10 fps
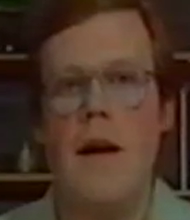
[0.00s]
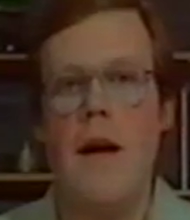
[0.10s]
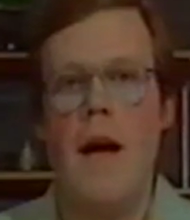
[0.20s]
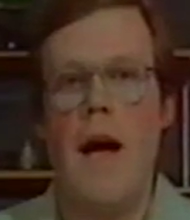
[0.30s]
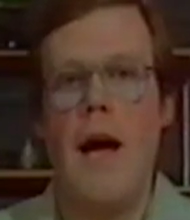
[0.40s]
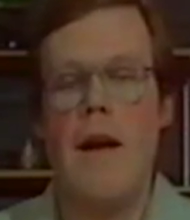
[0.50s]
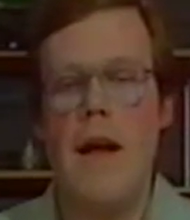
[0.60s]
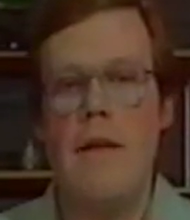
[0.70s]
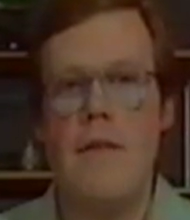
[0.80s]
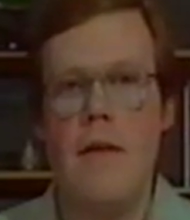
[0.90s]
per impedire
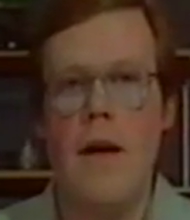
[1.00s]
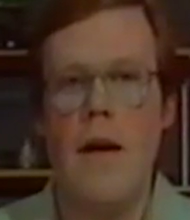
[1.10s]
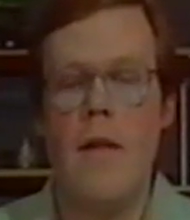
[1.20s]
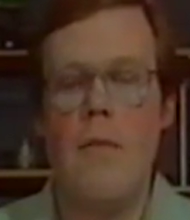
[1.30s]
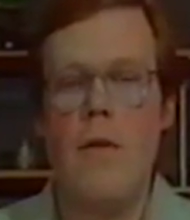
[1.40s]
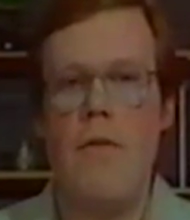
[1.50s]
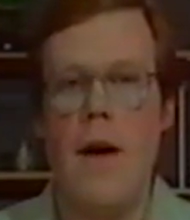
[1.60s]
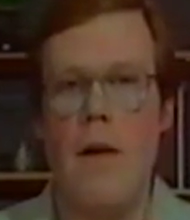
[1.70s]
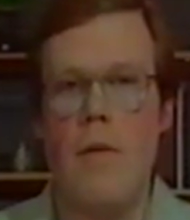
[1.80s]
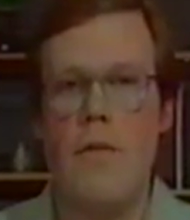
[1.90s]
al liquido di scorrere
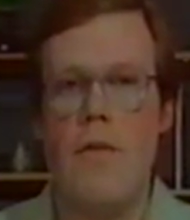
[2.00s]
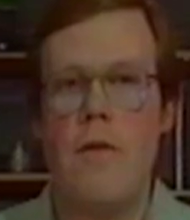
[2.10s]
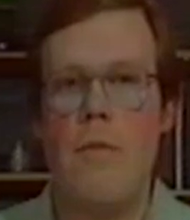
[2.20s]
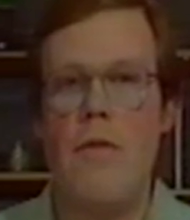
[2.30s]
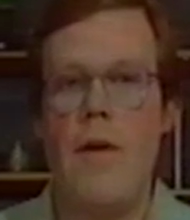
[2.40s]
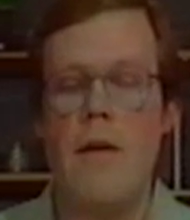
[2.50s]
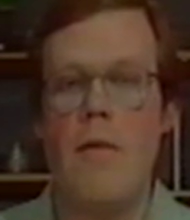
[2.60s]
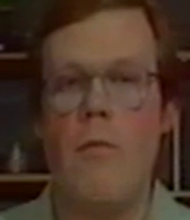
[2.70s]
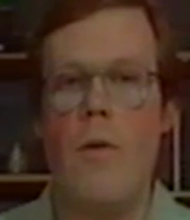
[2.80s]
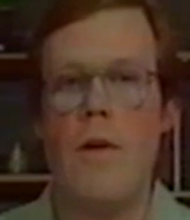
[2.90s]
in direzioni
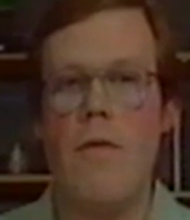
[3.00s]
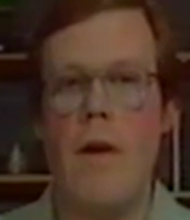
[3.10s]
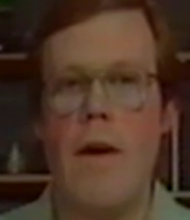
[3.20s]
sbagliate